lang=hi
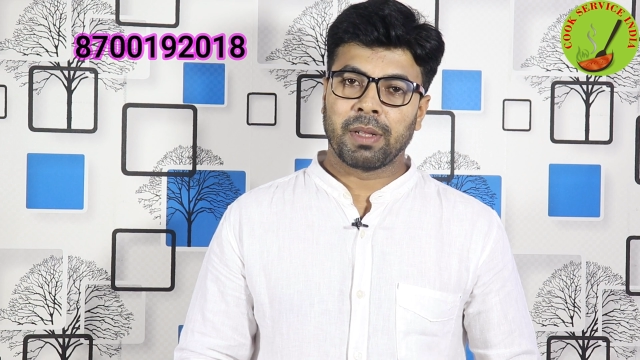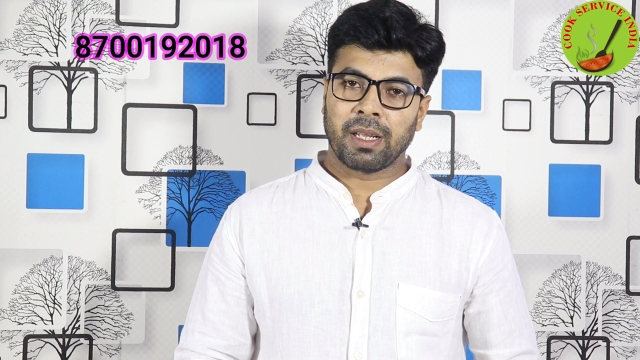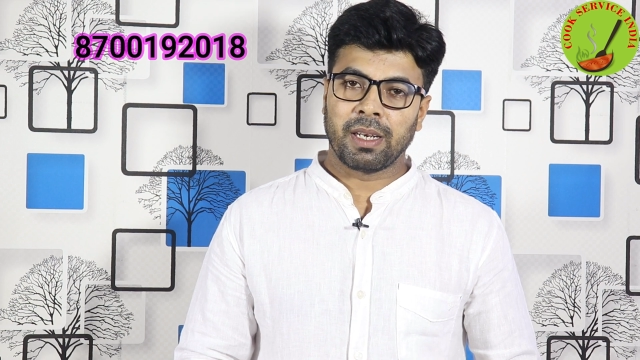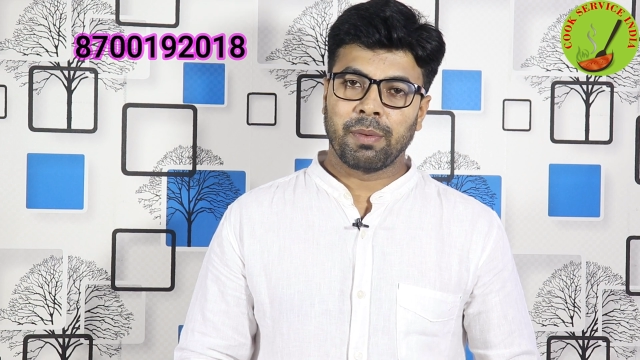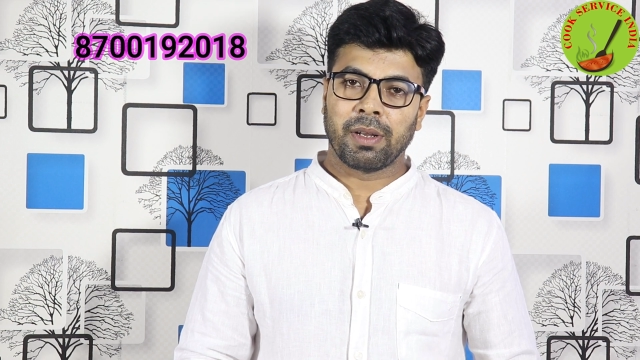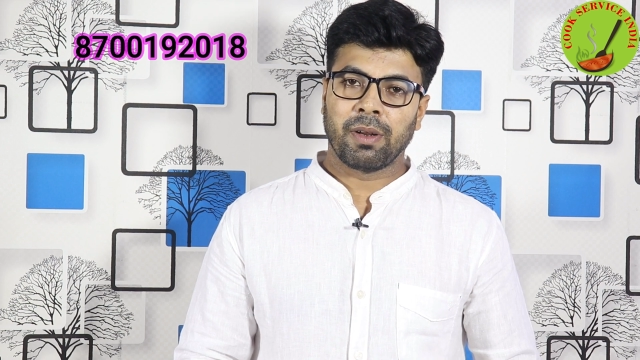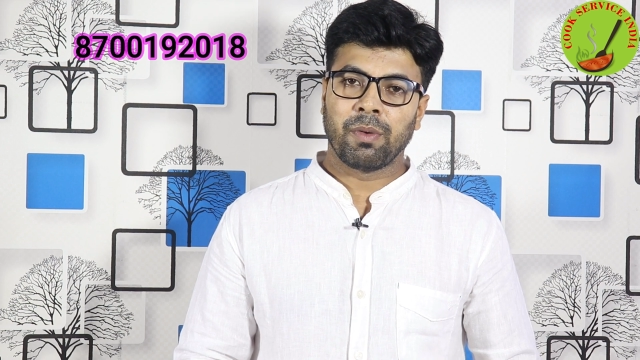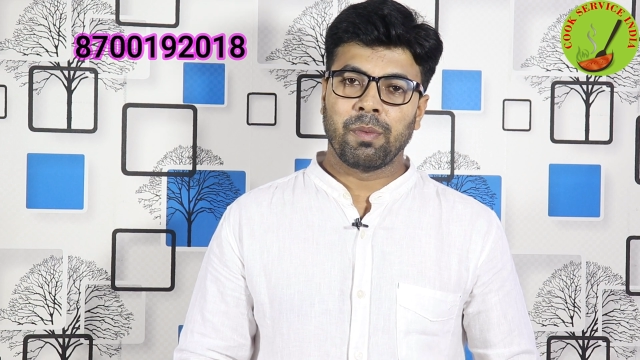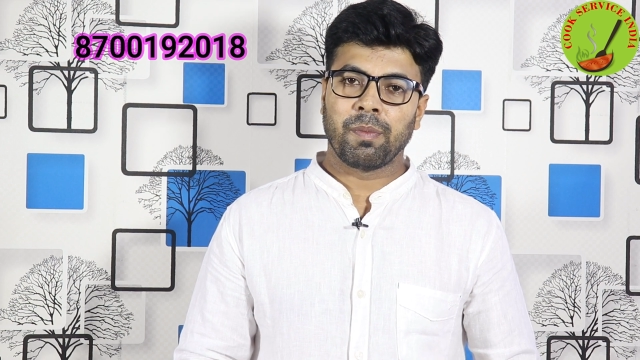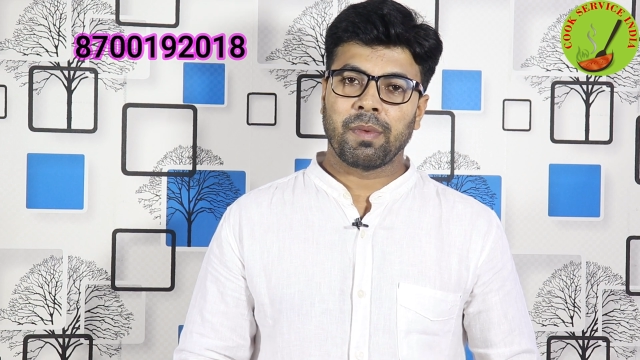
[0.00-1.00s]
में बताने वाला
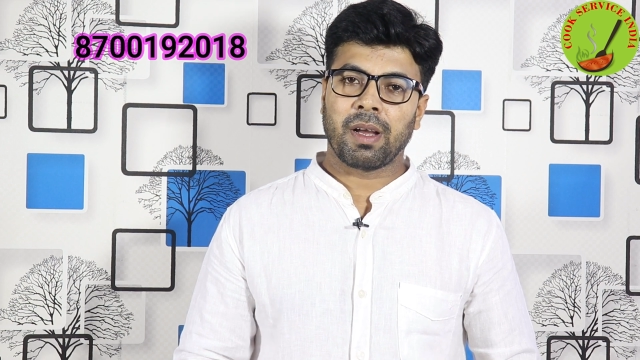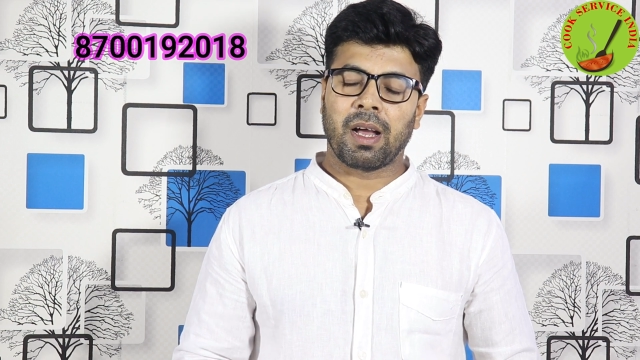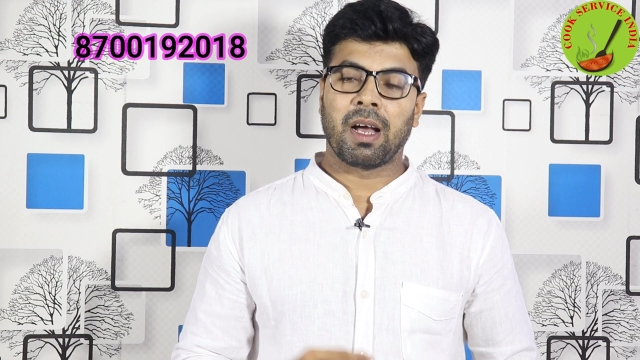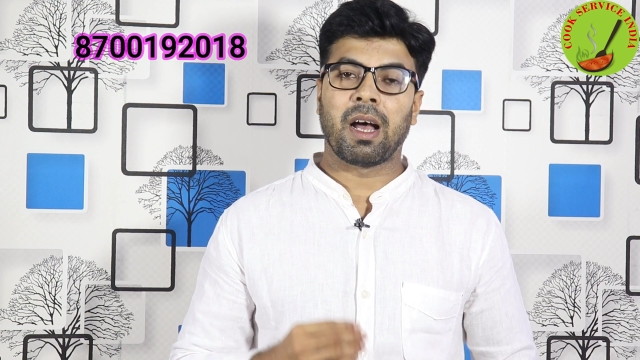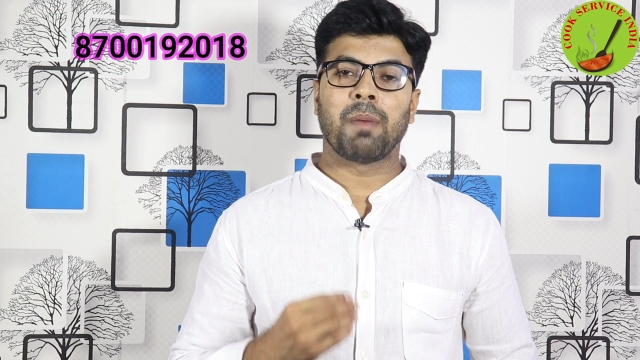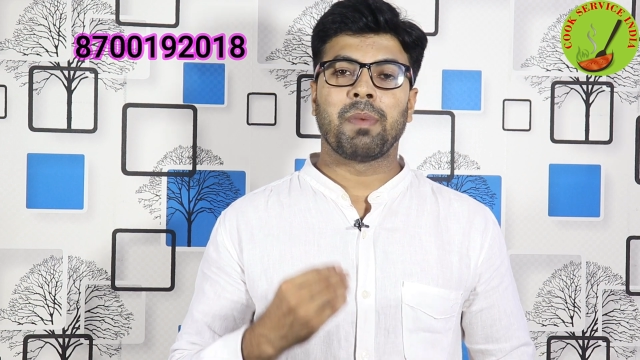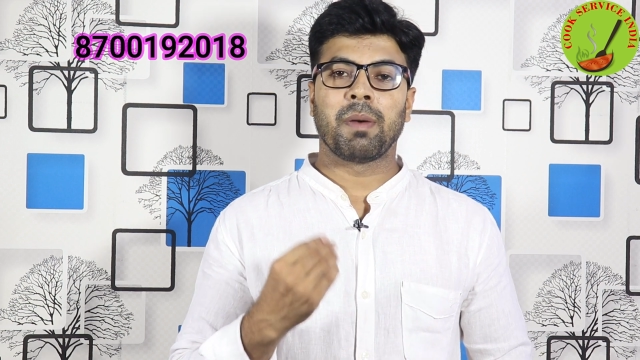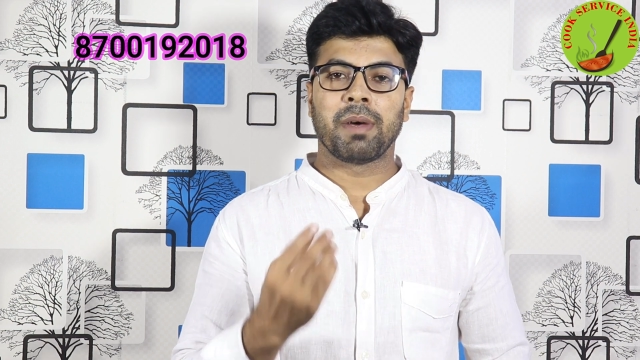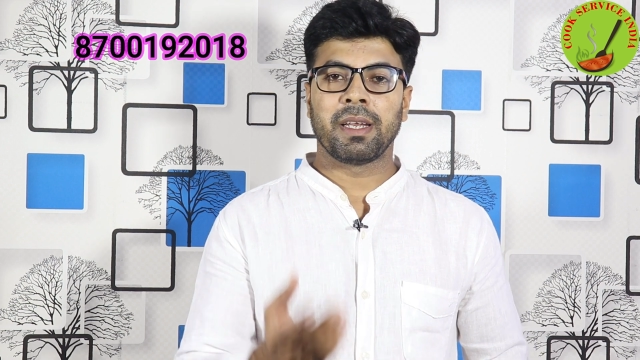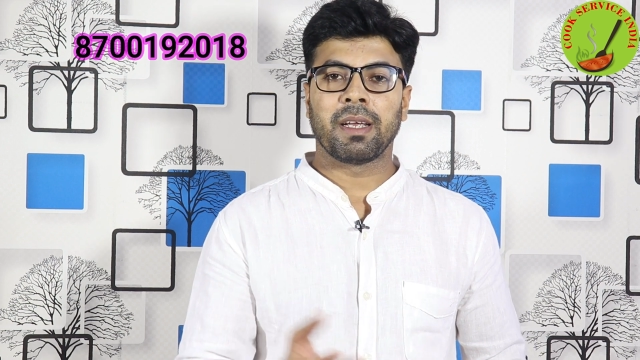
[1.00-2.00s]
हूँ आप
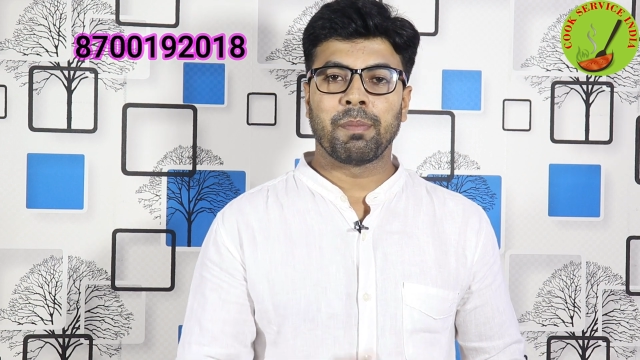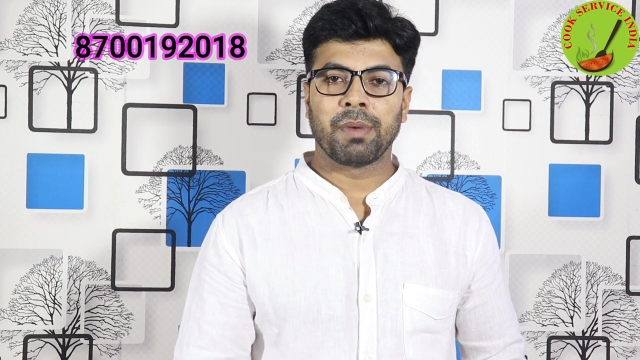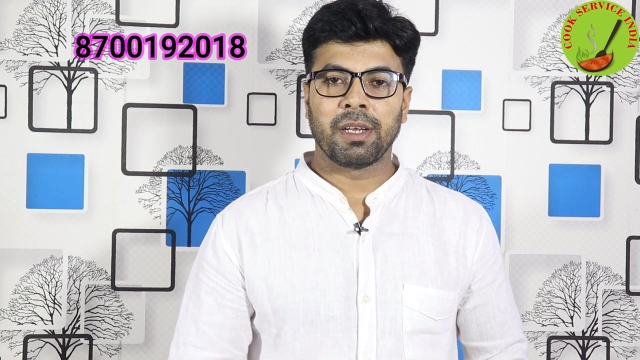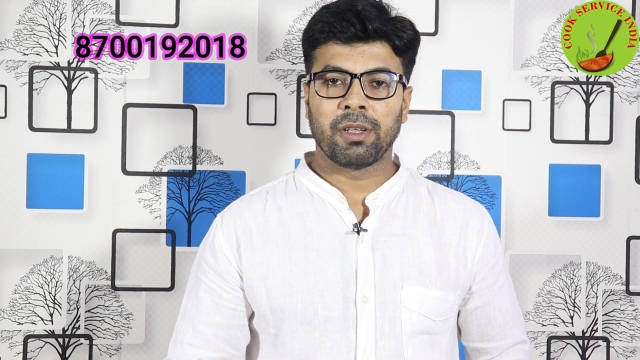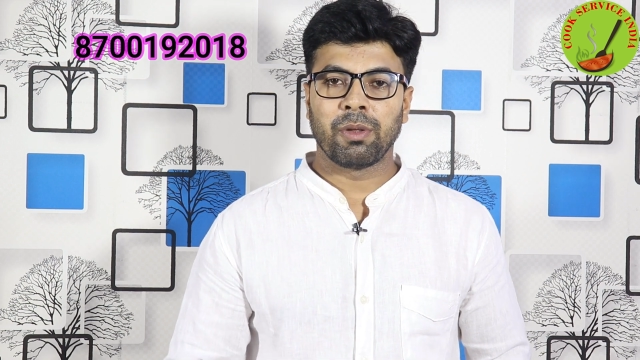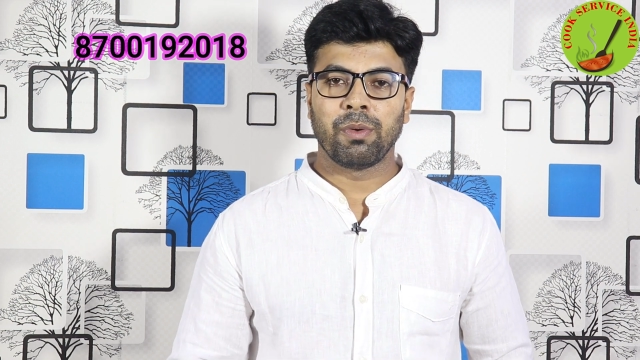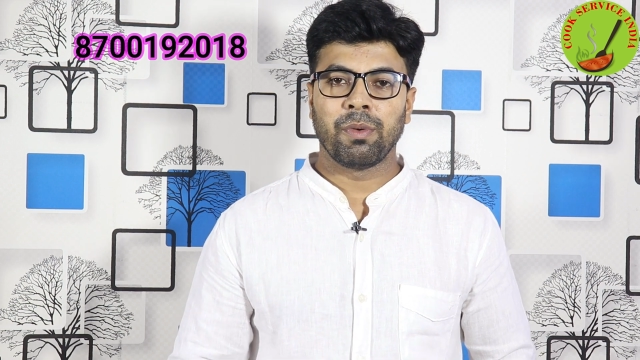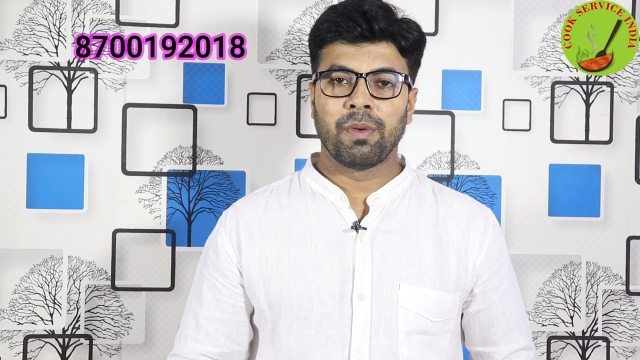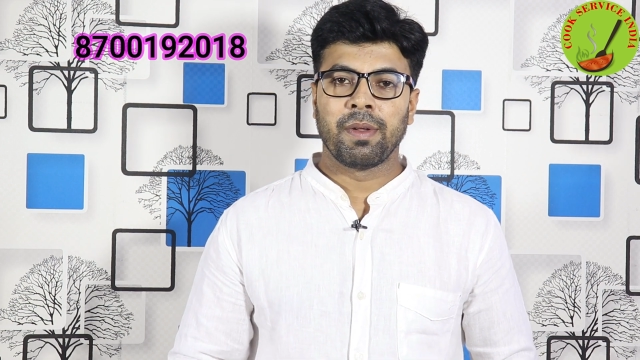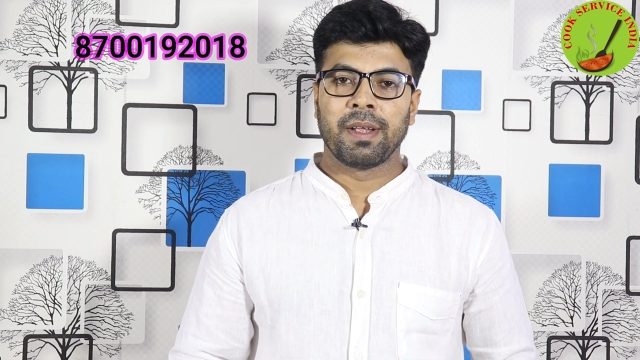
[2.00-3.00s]
हमारी कंपनी के थ्रू